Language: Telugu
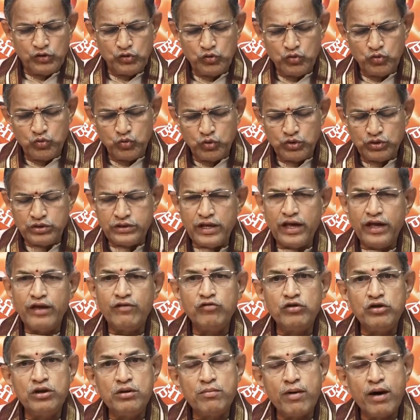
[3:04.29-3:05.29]
నువ్వు
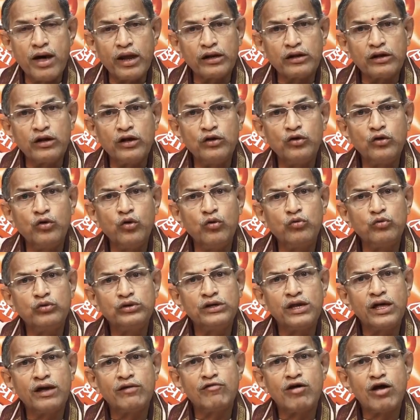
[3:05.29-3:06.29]
దేవుని మార్గంలో
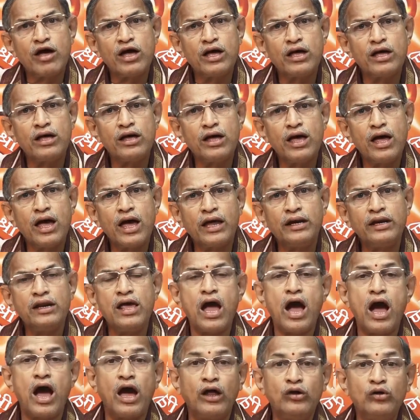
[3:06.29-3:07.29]
ఉన్నావా అని
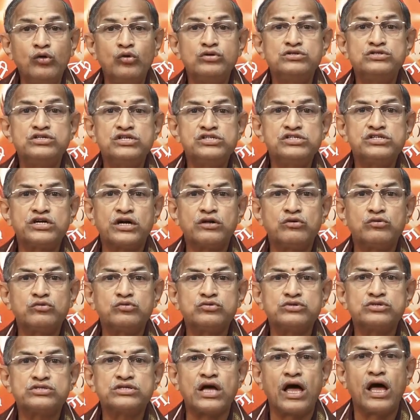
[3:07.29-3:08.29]
ఆలోచించడం
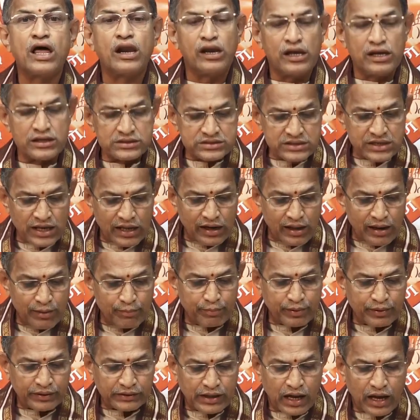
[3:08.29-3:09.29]
చాలా చాలా
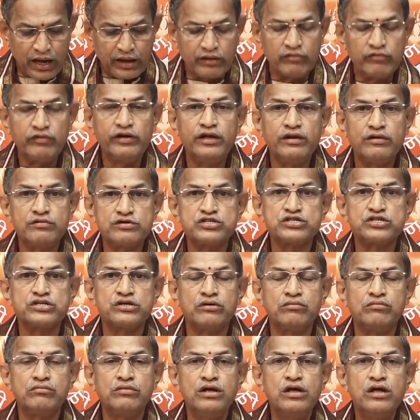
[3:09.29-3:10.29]
ప్రధానమైన
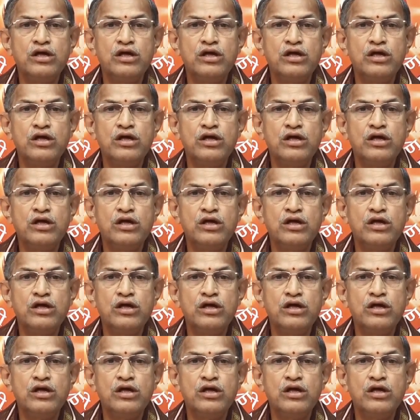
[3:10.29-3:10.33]
విషయం